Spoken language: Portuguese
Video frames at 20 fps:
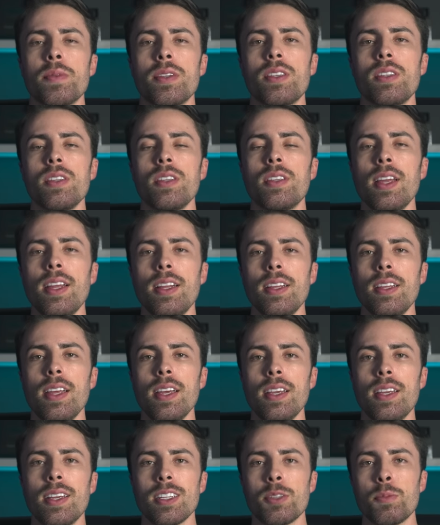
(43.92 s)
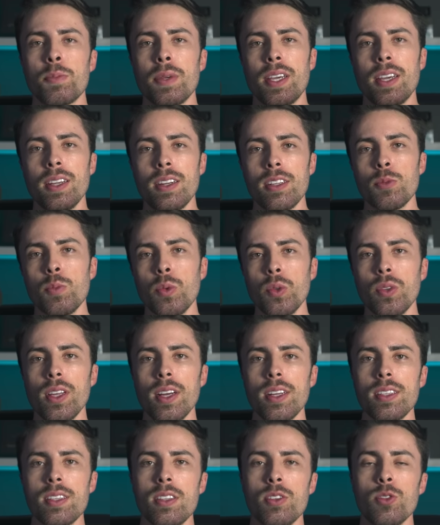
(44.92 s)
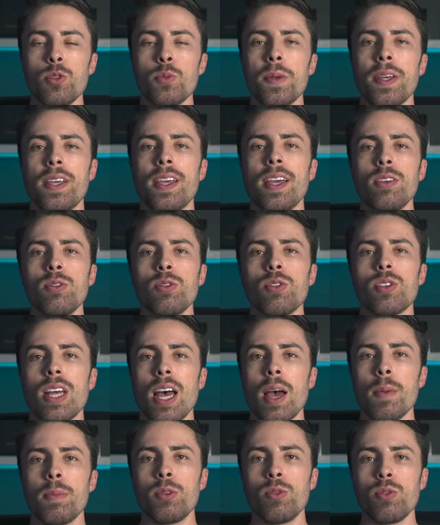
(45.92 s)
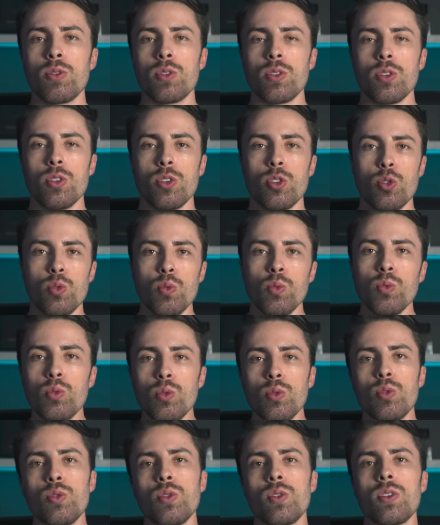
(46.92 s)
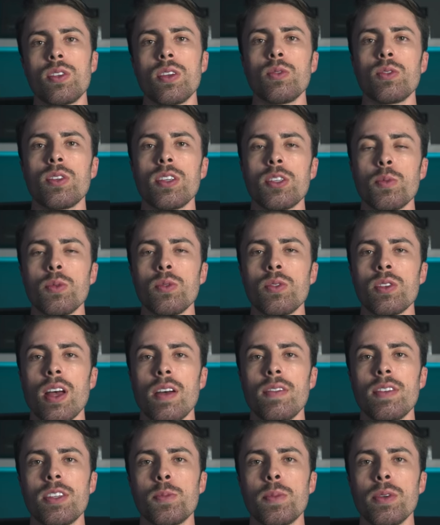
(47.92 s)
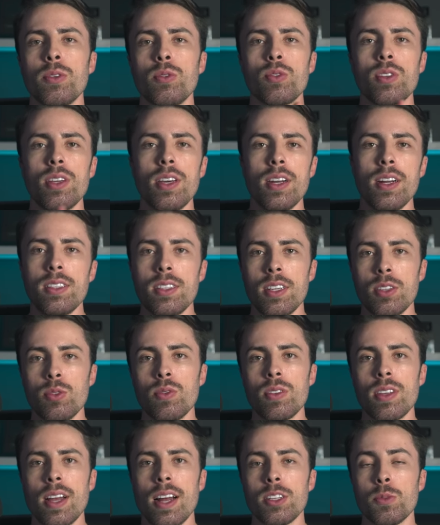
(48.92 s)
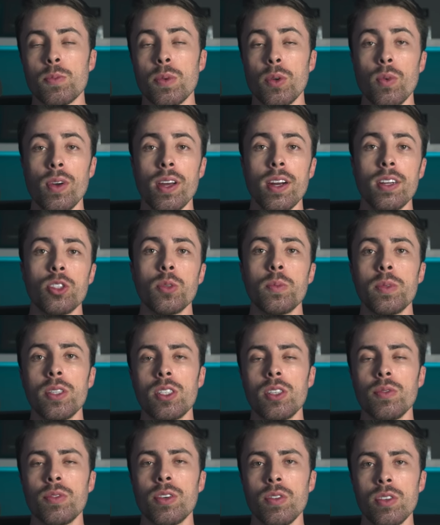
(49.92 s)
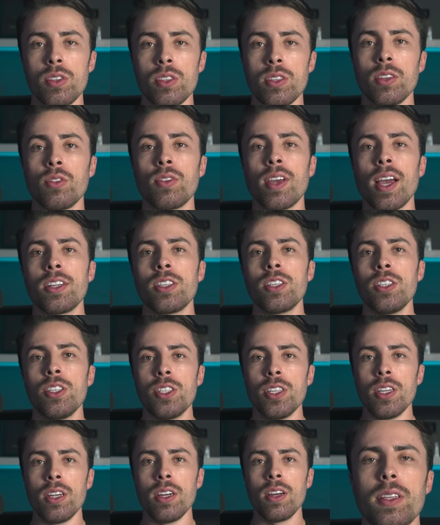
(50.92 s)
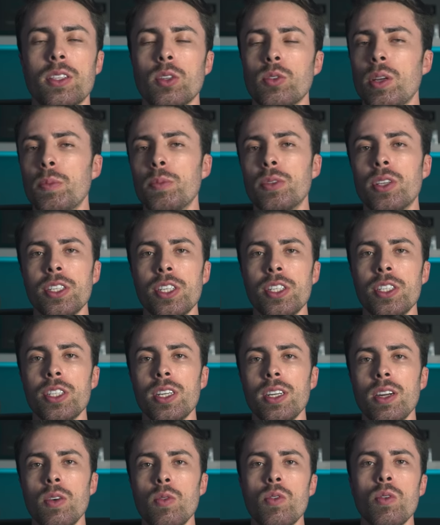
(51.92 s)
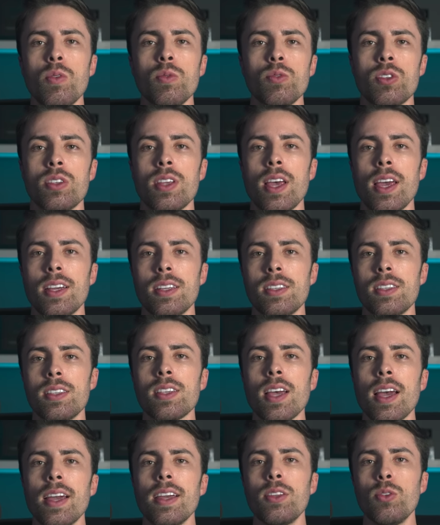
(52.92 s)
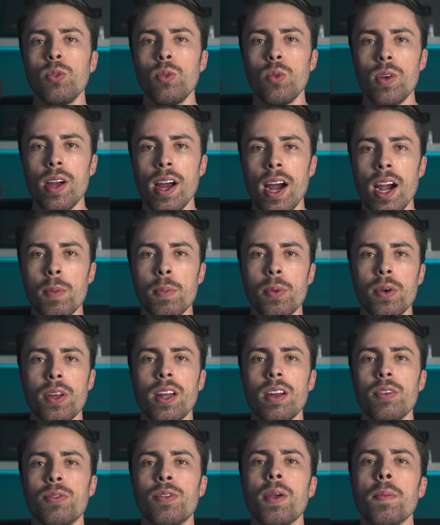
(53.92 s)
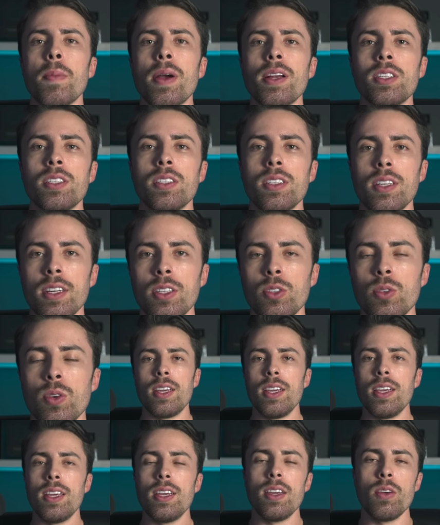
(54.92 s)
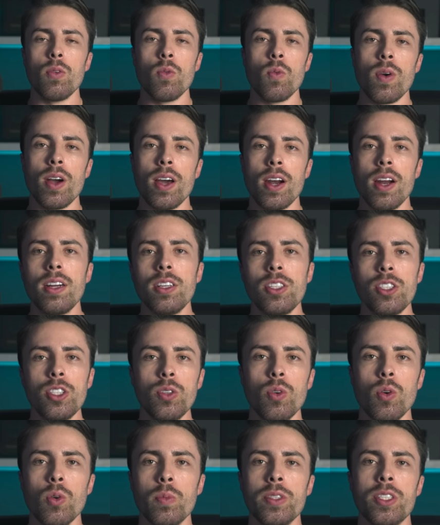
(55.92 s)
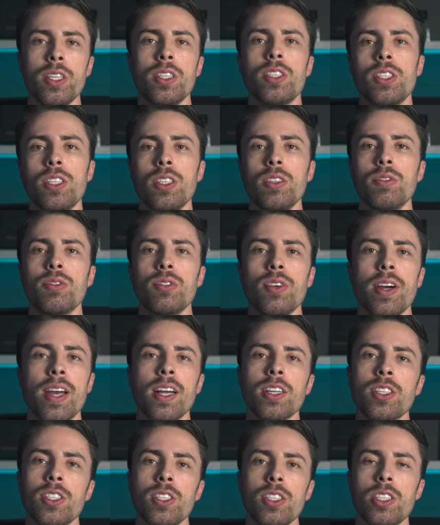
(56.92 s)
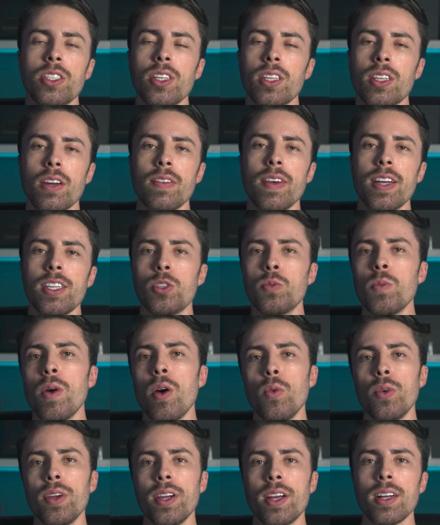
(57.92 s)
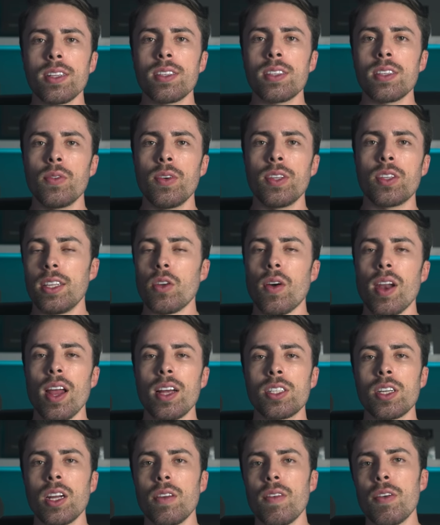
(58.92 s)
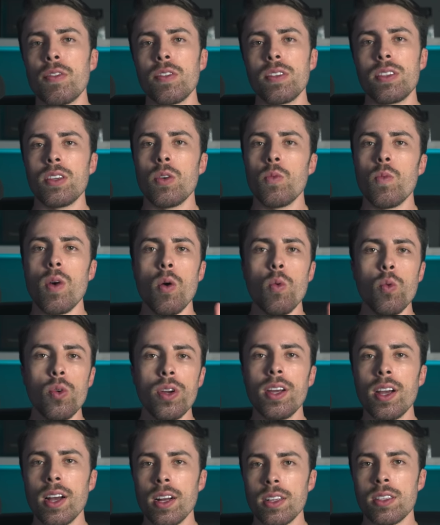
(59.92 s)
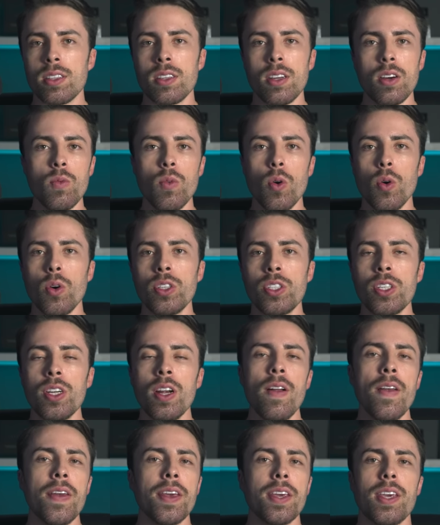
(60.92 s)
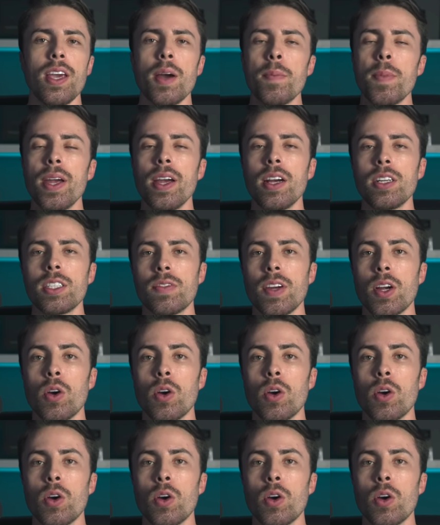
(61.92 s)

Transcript: precisa entender que as pequenas mudanças e os pequenos hábitos juntos são os responsáveis pelos grandes resultados, pelo grande objetivo que você tanto quer atingir. Então tem muita gente que não consegue sair do lugar porque ela fica imaginando que um grande objetivo é atingido através de uma única ação. Então ela acha que ela vai fazer uma única ação hoje que amanhã já